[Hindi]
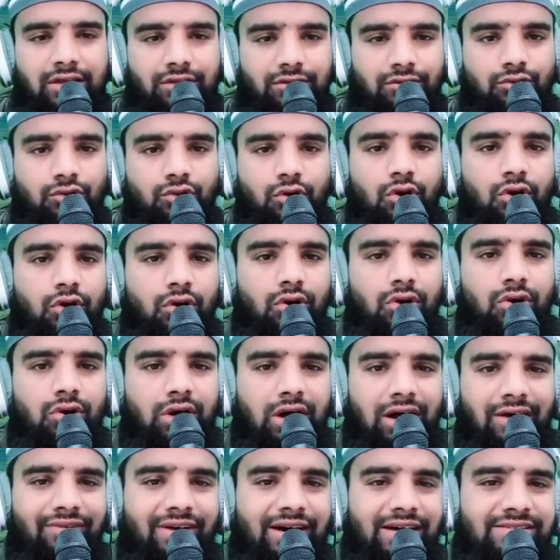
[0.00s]
दो
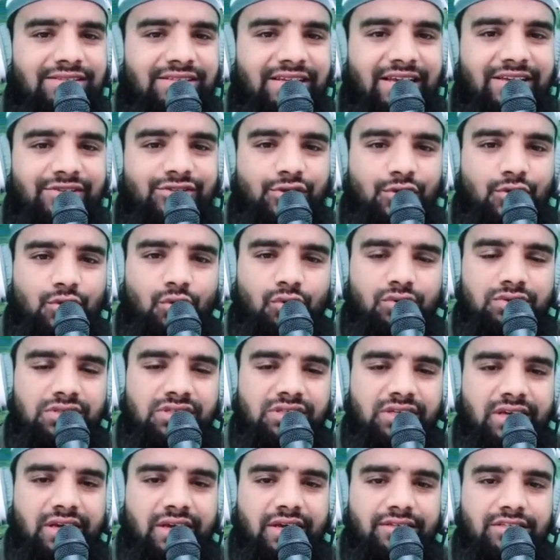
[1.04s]
आवाज़ें ऐसी कौन
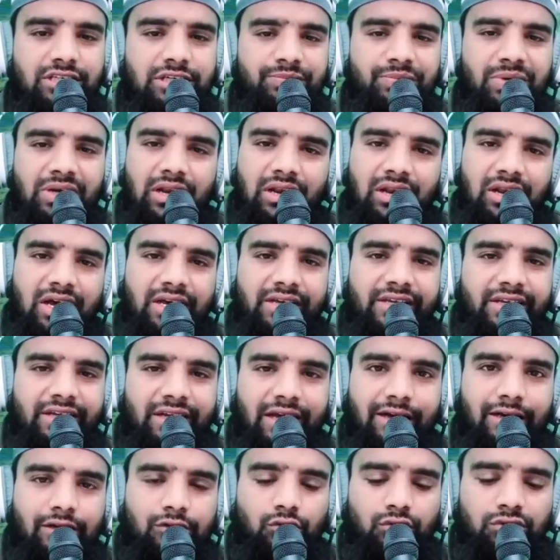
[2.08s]
सी हैं जिन पर अल्लाह की
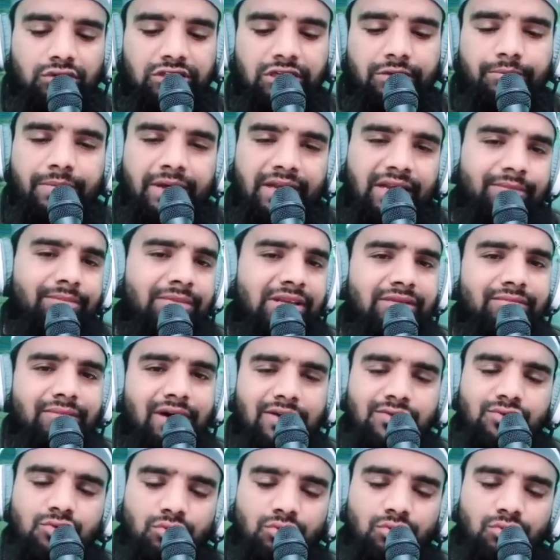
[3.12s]
लानत होती है पहले मेरी बात